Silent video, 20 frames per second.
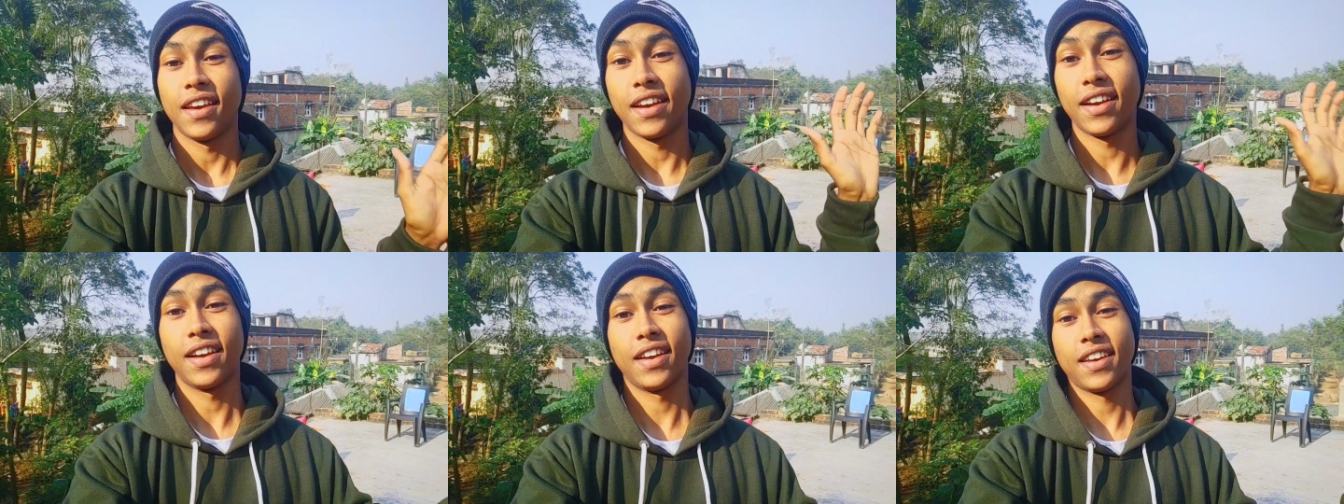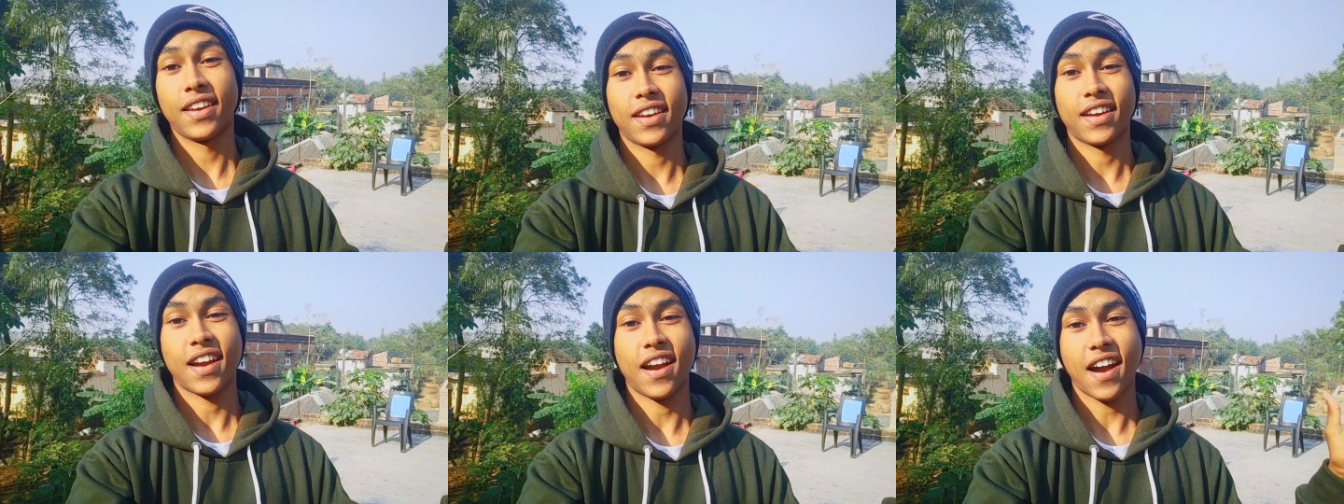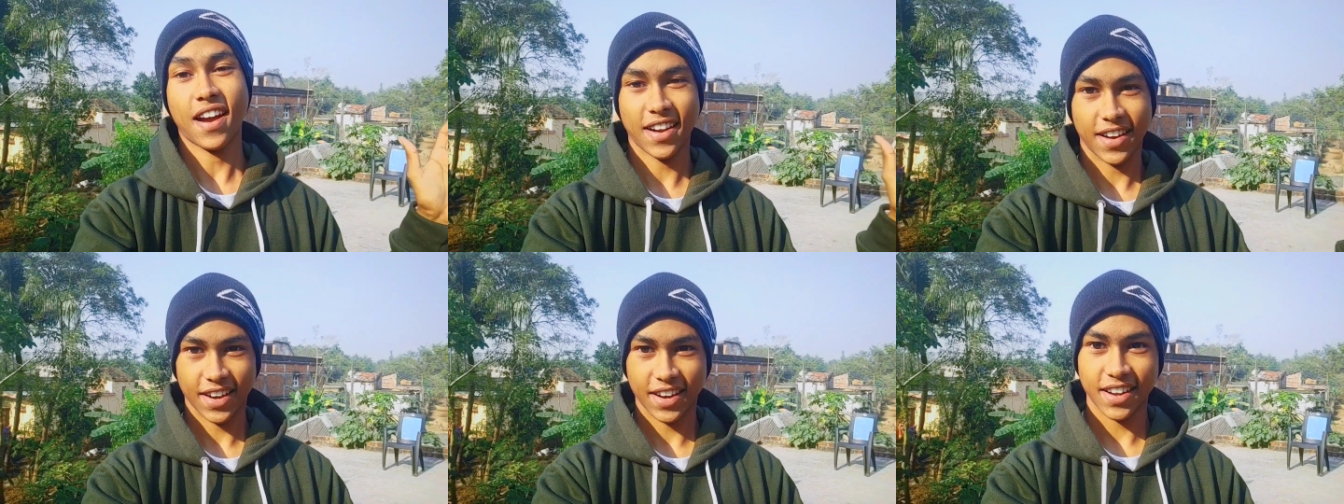হ্যাঁ
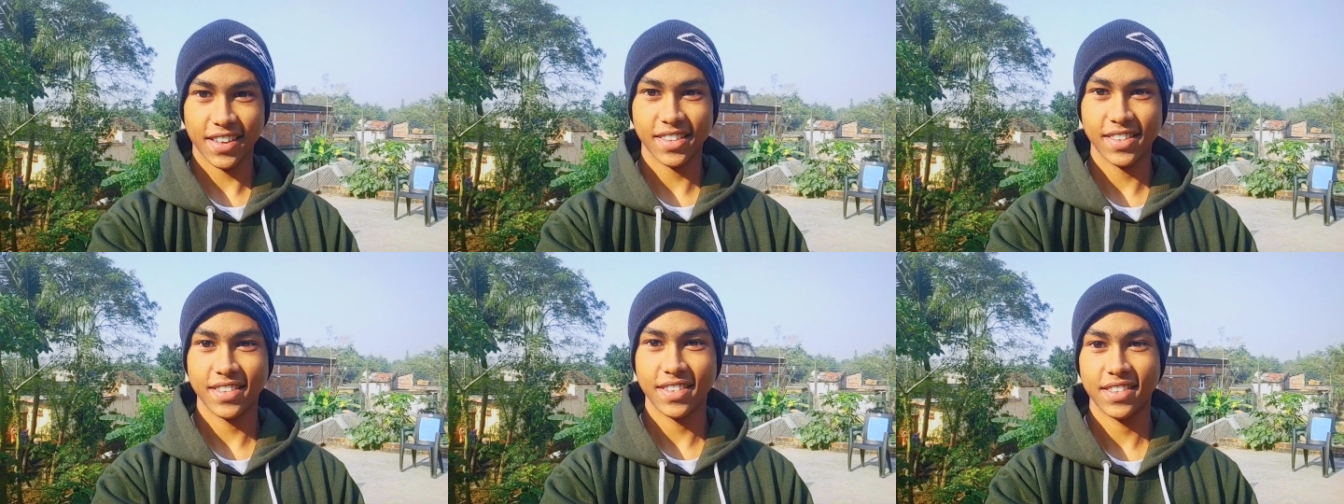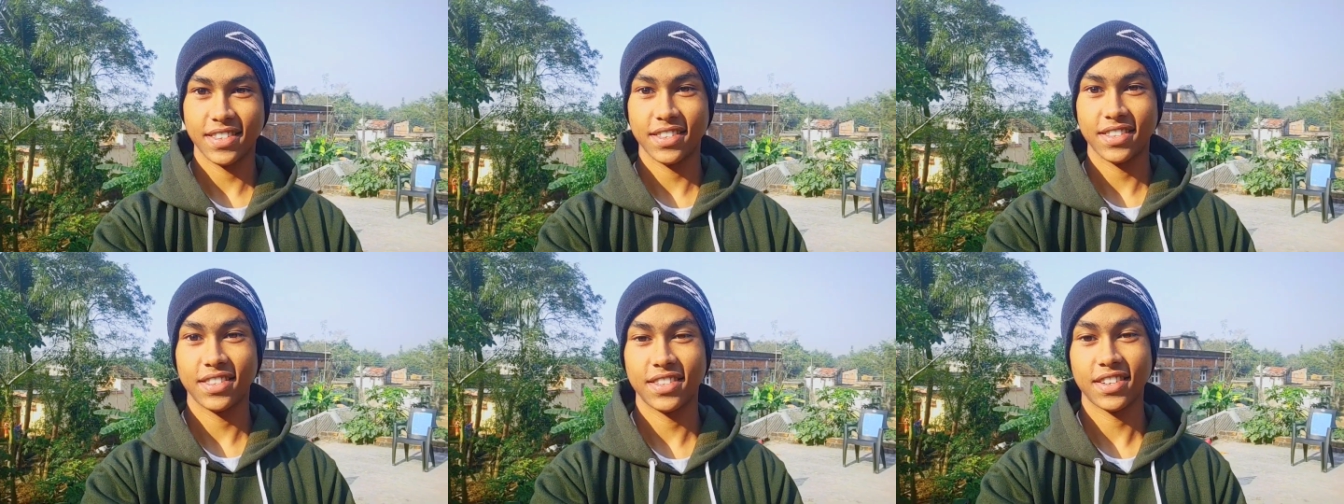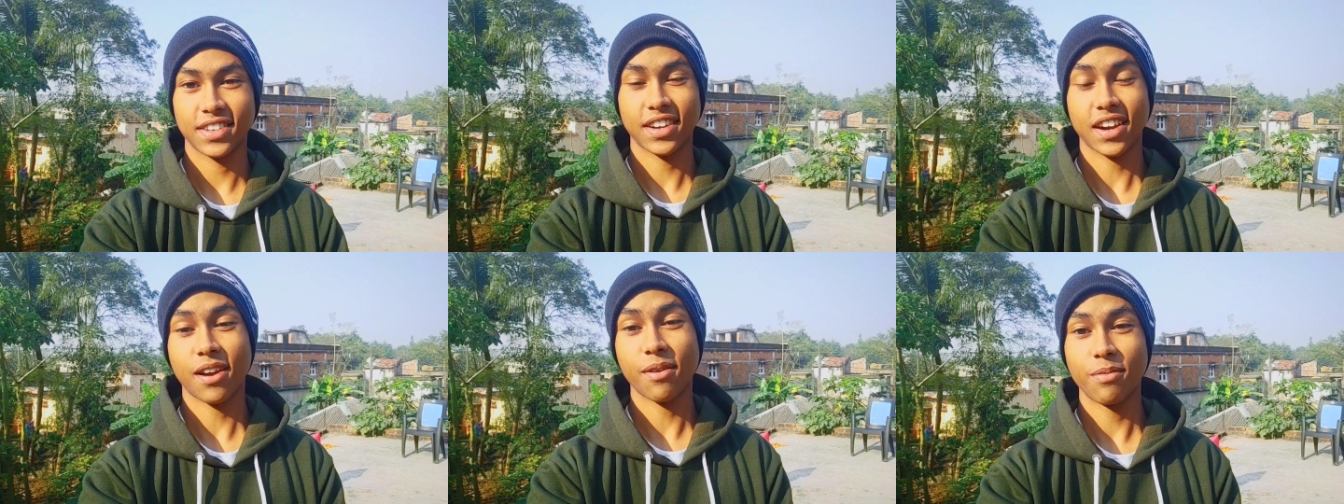আর একটা জিনিস
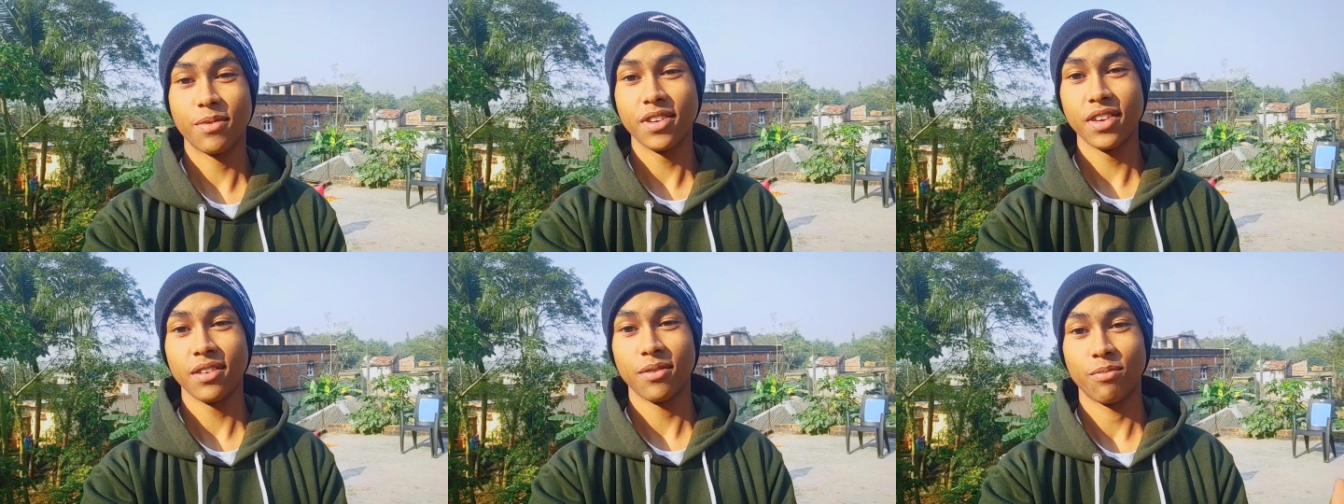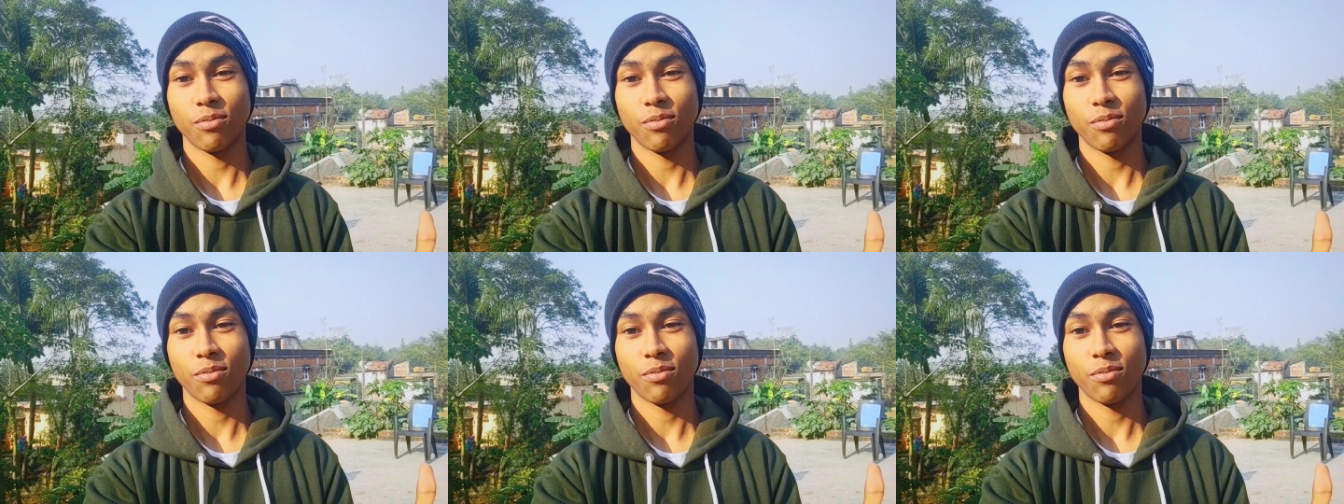যেটা আমি